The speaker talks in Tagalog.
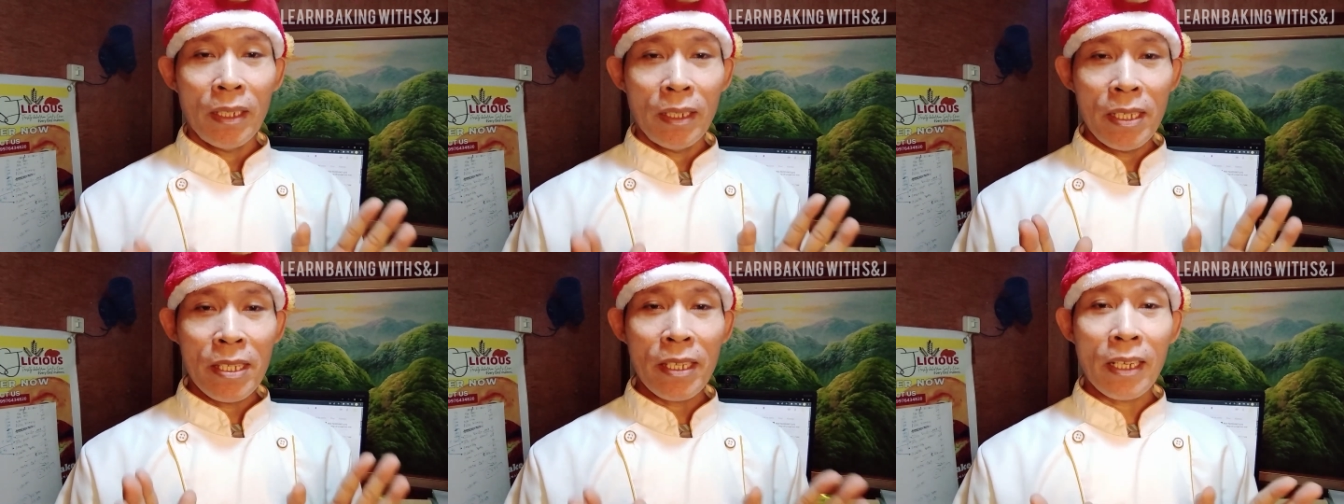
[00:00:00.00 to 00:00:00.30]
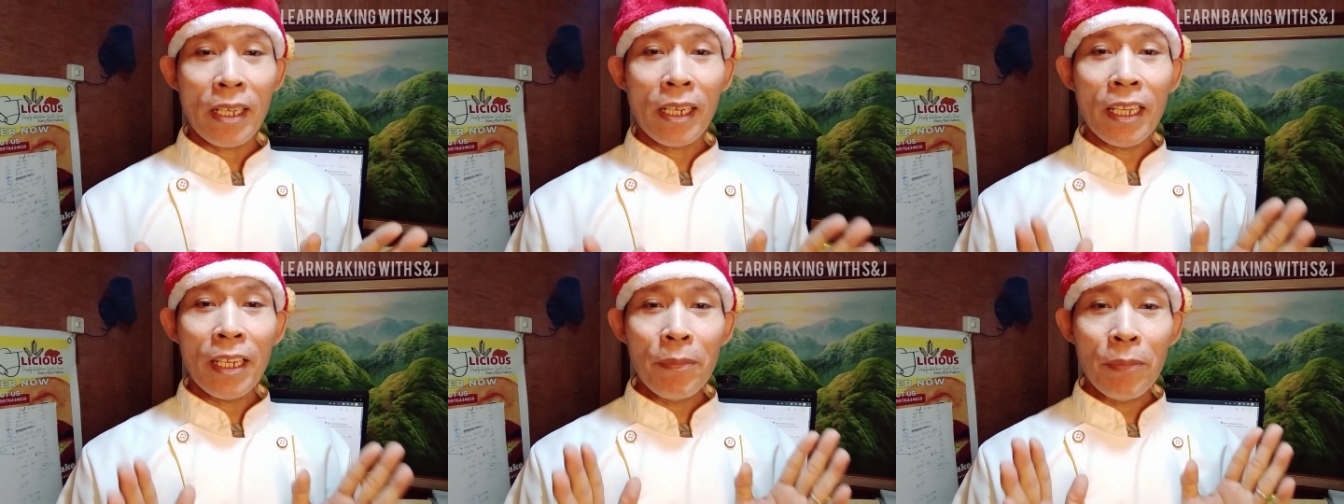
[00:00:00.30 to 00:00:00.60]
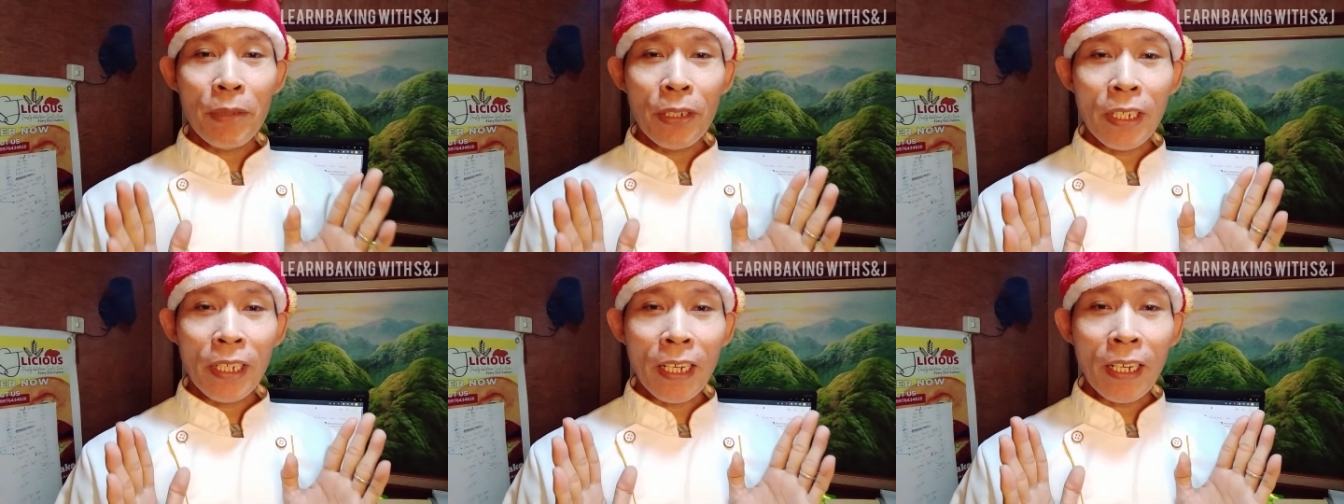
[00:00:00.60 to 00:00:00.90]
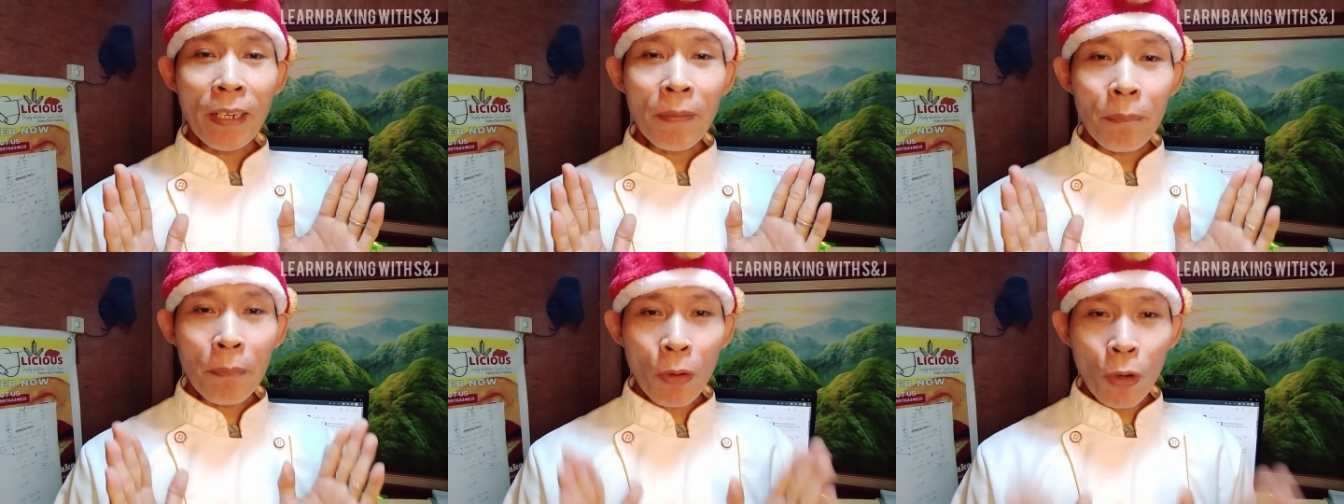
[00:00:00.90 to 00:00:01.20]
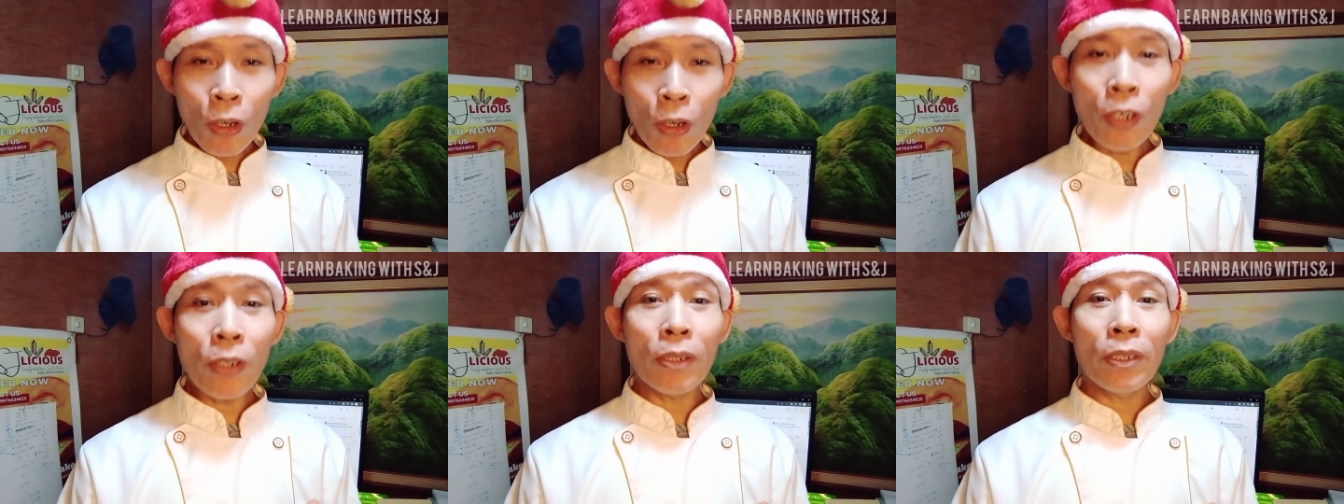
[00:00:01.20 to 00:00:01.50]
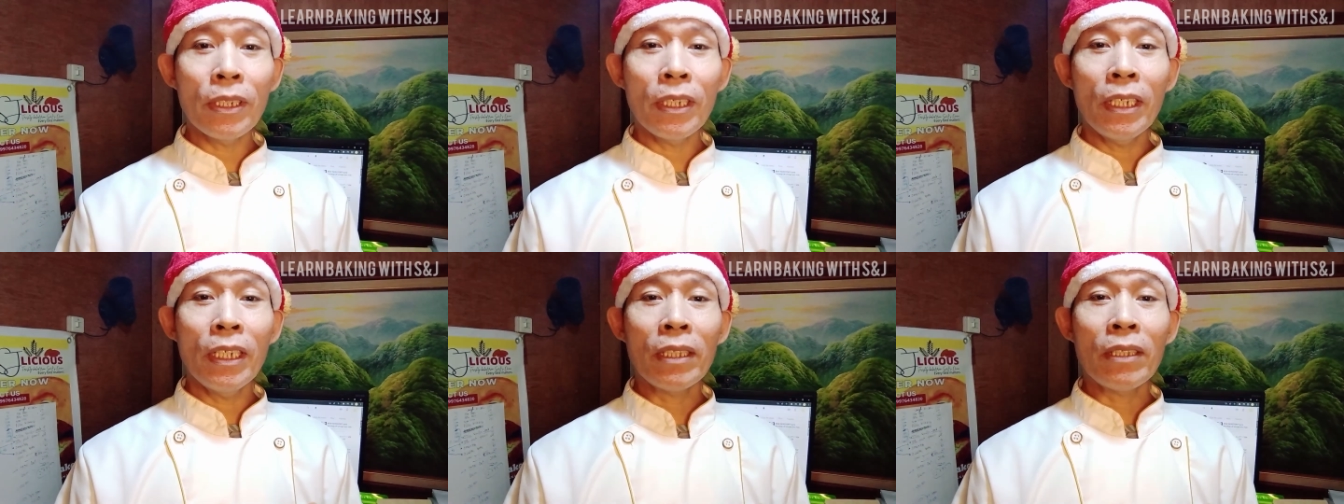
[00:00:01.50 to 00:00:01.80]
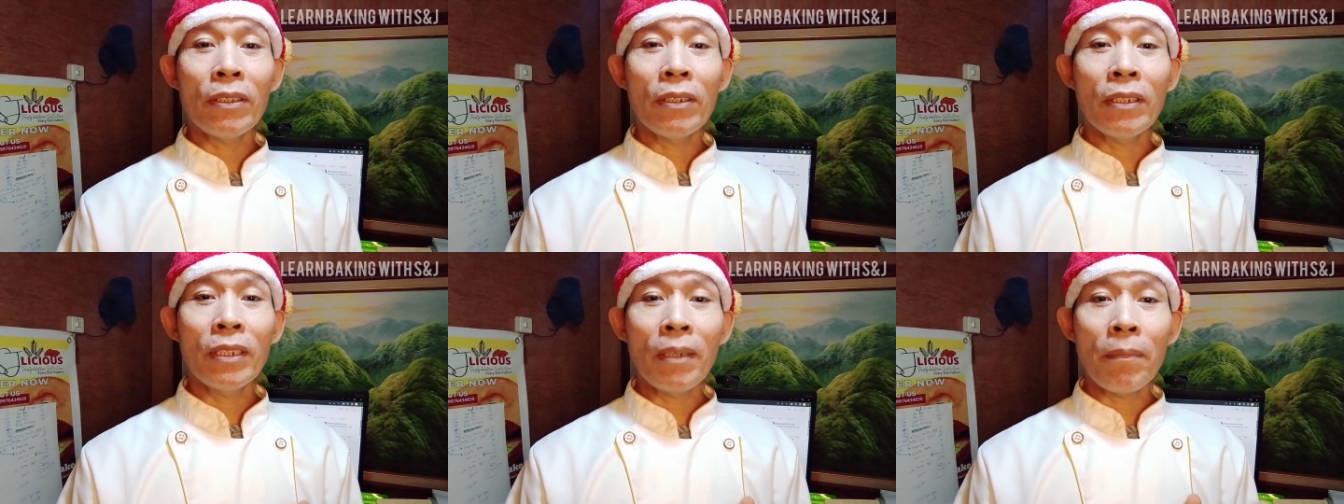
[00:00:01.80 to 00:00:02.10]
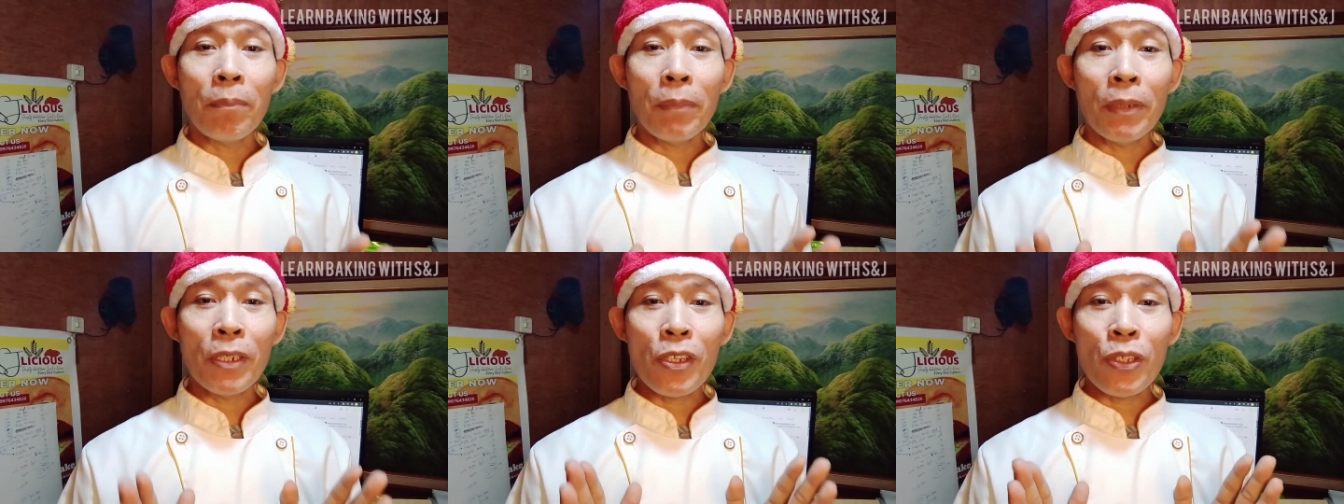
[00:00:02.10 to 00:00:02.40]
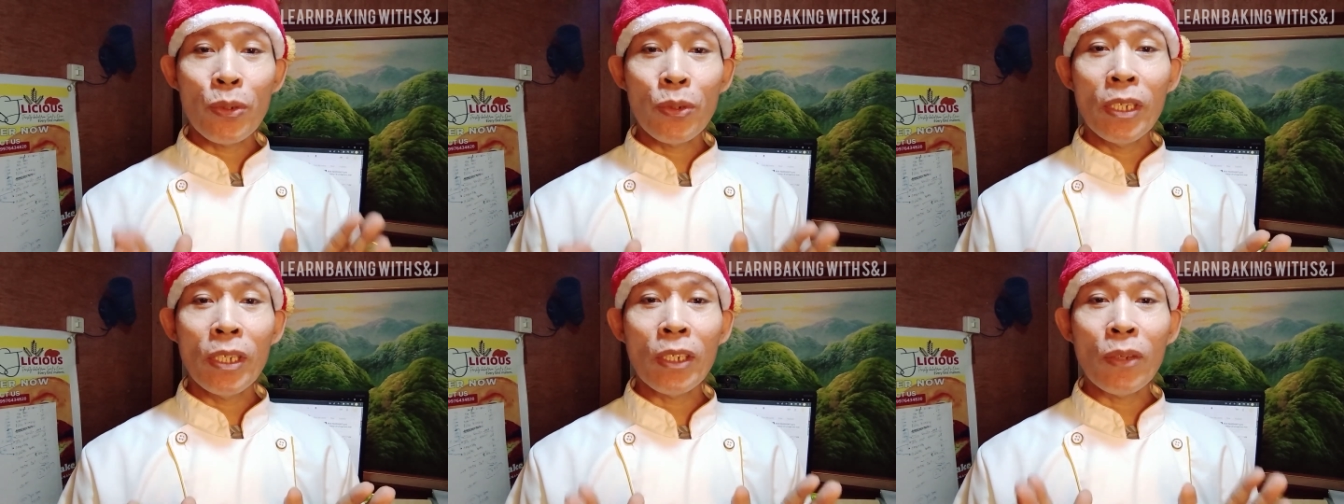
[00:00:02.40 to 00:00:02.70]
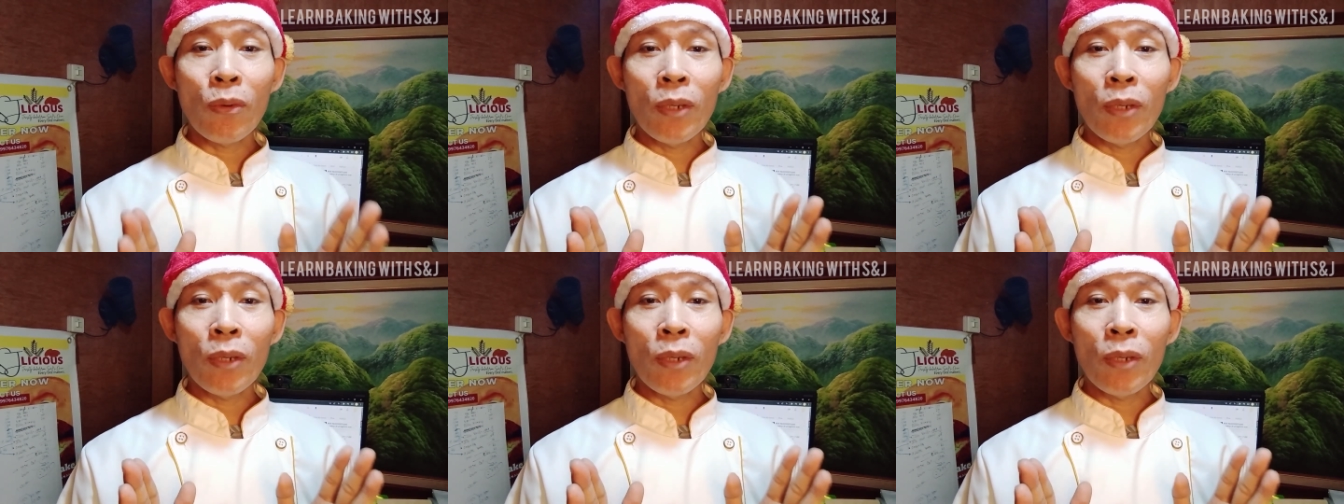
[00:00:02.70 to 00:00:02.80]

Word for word: Disclaimer lang po, ito yung personal